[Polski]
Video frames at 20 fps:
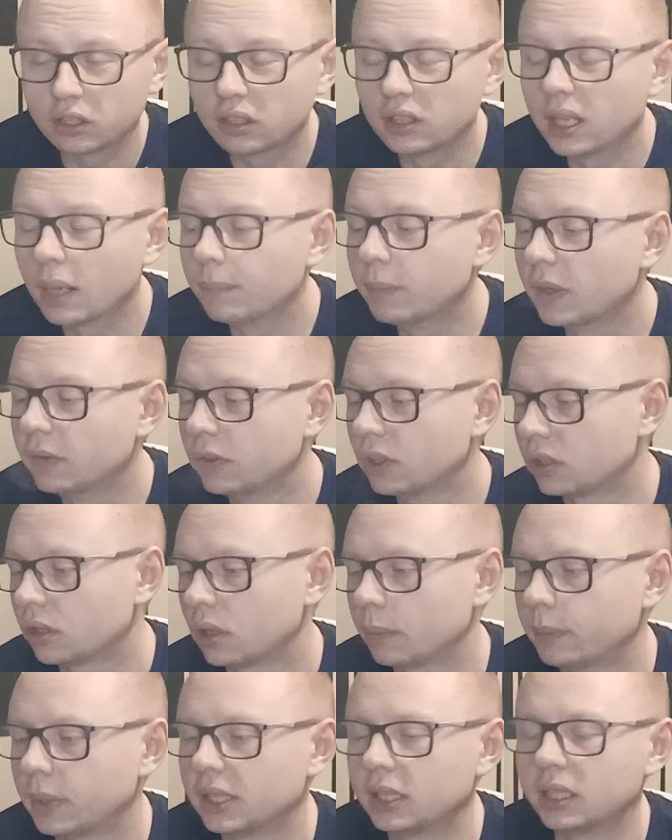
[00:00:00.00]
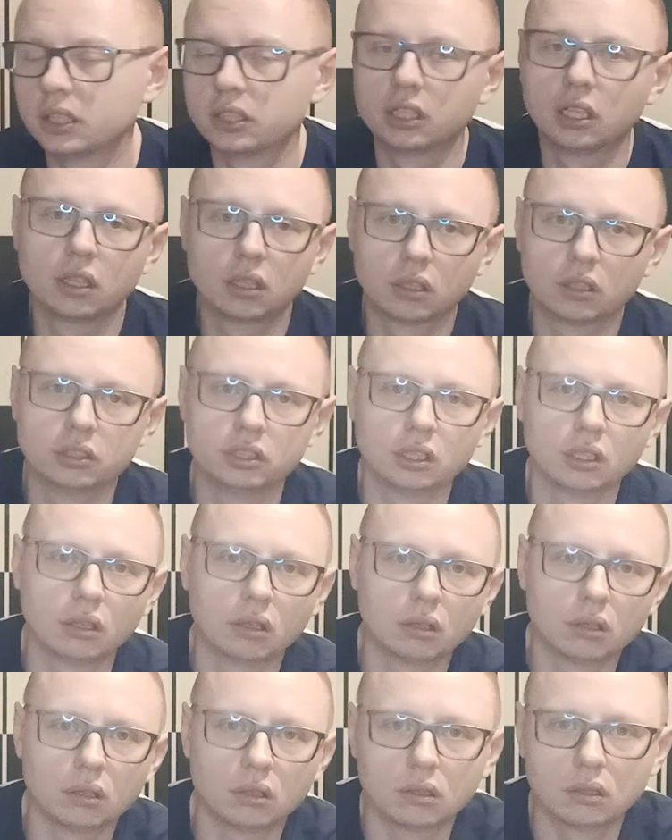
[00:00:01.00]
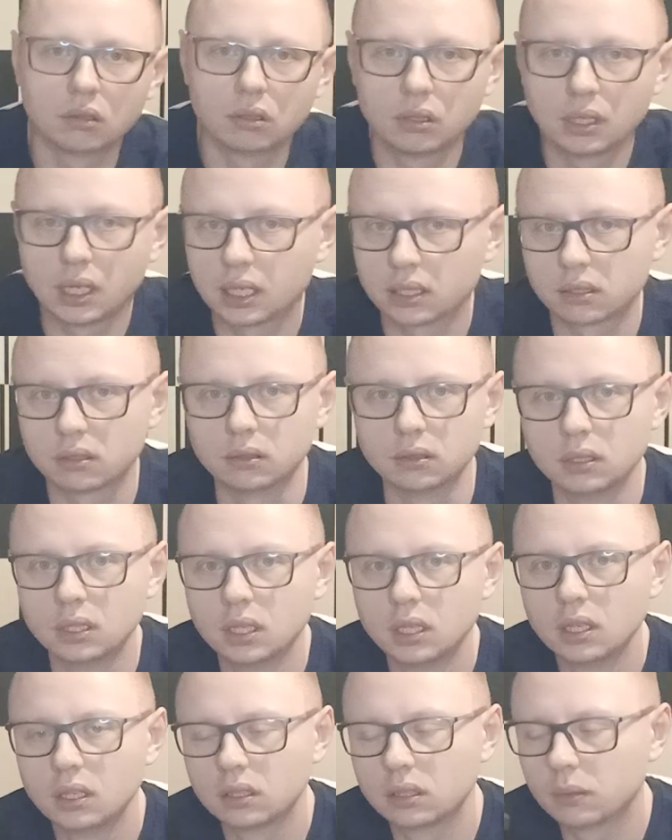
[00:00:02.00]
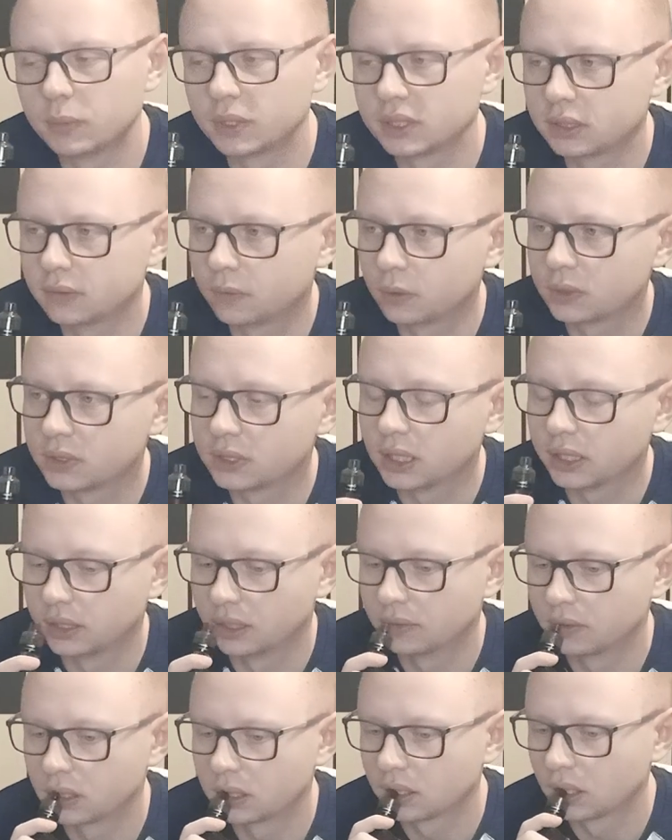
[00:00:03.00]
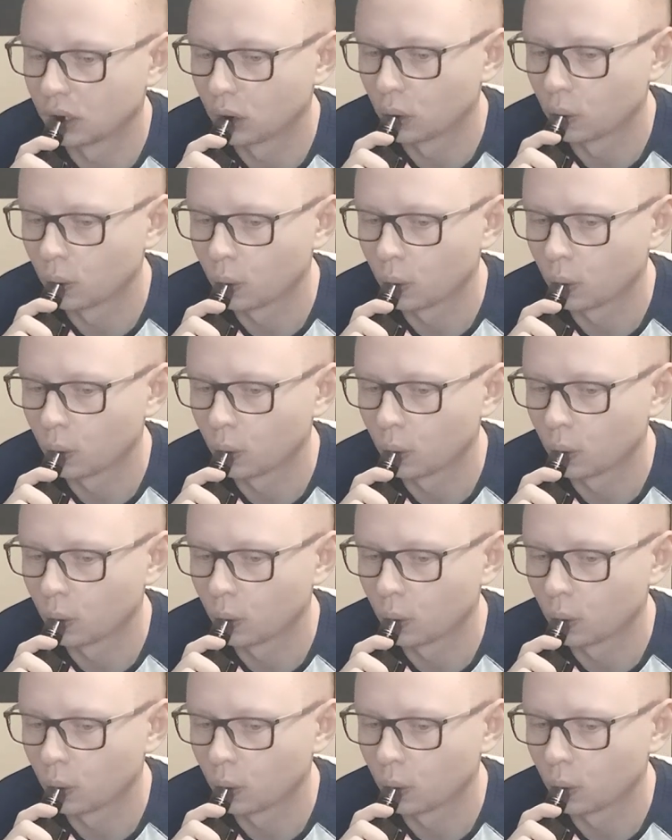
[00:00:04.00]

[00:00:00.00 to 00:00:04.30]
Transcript: Na pewno torpeda, jeżeli chodzi o lato. To bez dwóch zdań nawet.